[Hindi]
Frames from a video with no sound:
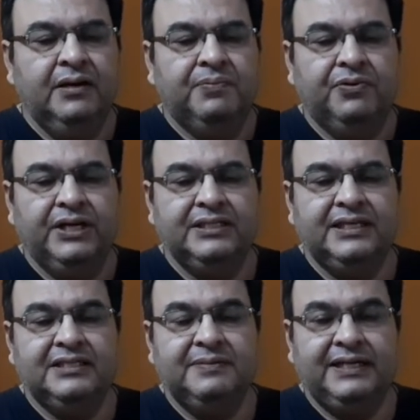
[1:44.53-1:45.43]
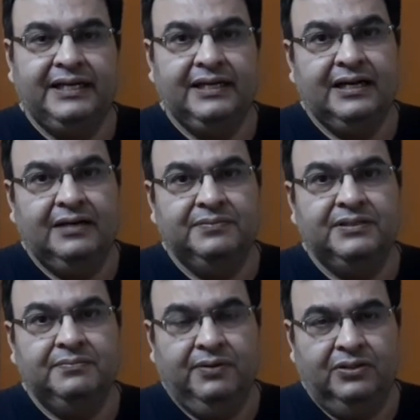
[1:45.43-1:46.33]
प्रोटीन्स है इसमें टेन
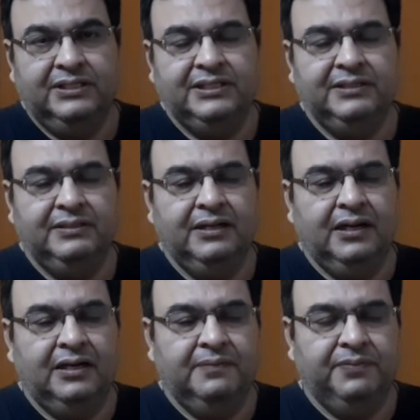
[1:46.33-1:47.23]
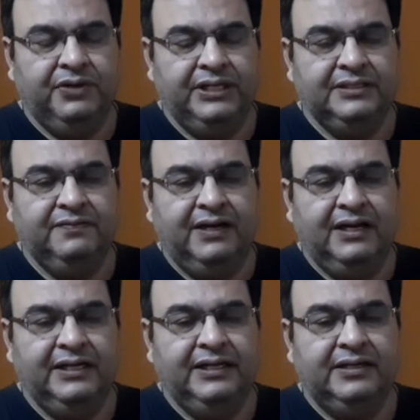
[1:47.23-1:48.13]
ग्राम्स बहुत अच्छी प्रोटीन्स uh,
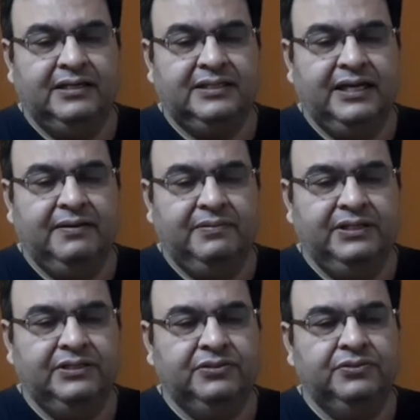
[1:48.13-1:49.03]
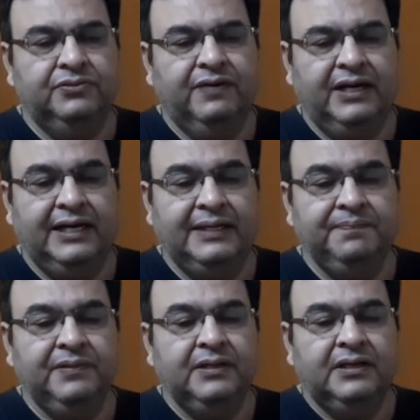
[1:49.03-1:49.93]
वाला ये रस्क है ये जो दूध वाला है
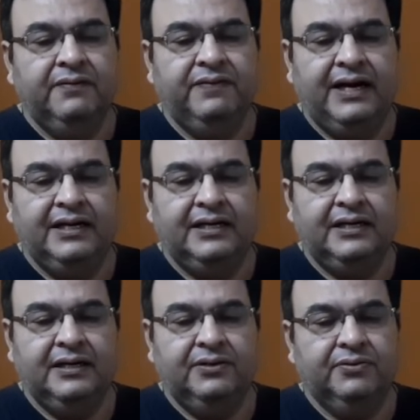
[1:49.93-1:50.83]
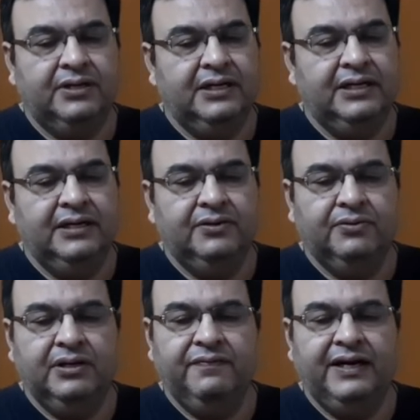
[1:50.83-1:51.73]
फैट टोटल इन
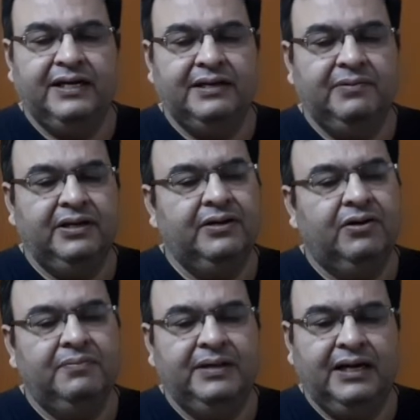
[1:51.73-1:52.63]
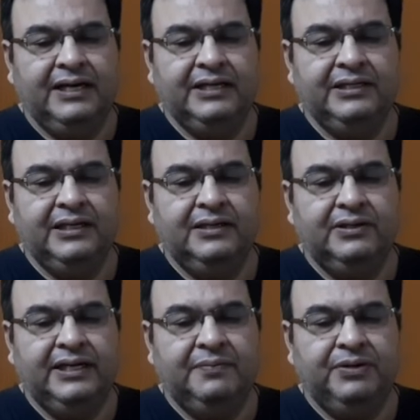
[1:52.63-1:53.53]
टोटल फैट इन इन ऑल मिला के
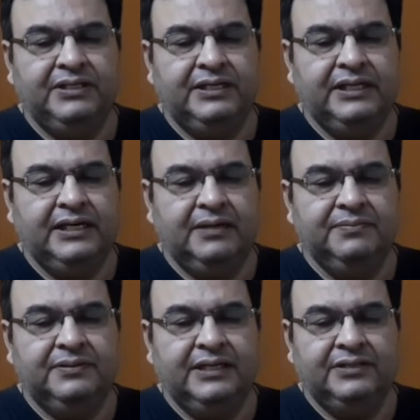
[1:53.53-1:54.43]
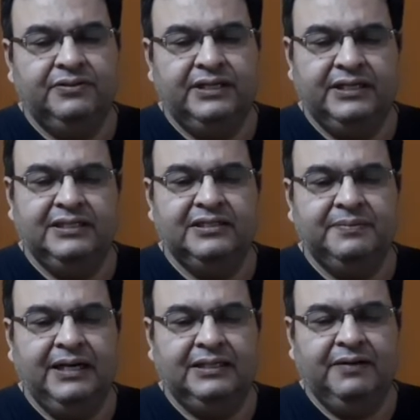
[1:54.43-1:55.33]
टेन पॉइंट थ्री ग्राम सैचुरेटेड
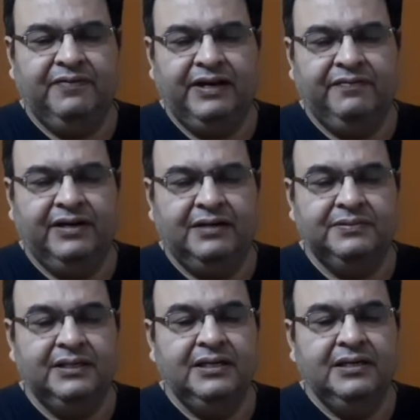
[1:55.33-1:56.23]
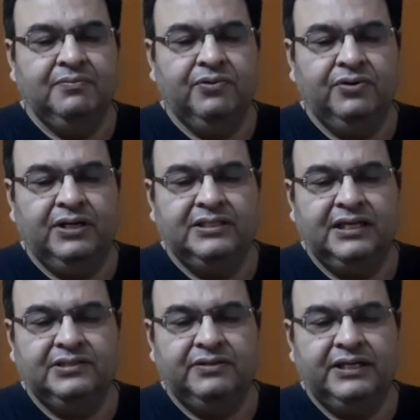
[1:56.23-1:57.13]
जिसमें आता है फाइव ग्राम्स मोनो
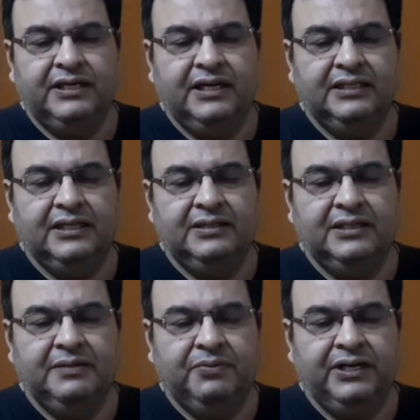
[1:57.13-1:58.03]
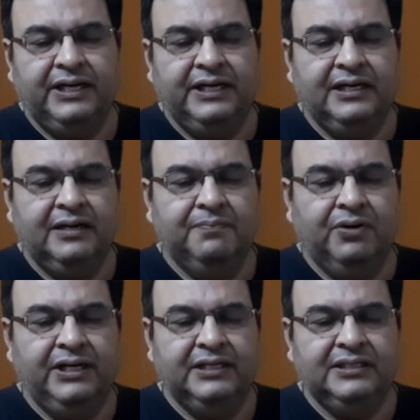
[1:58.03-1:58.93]
अनसेचुरेटेड आता है थ्री पॉइंट एट ग्राम
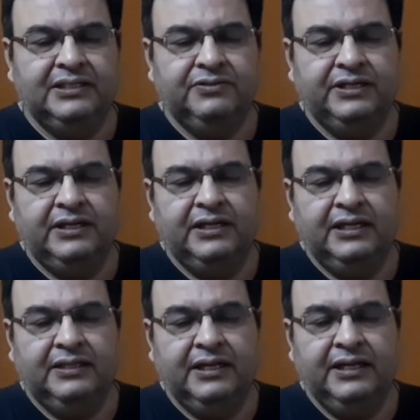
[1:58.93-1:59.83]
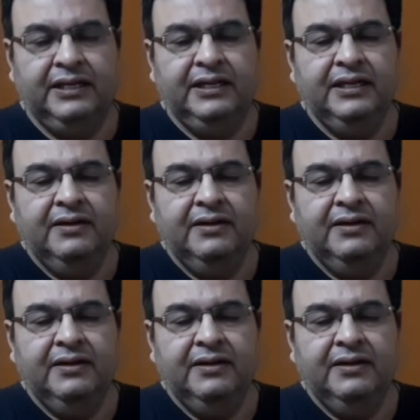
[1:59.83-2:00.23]
पॉली अनसेचुरेटेड आता है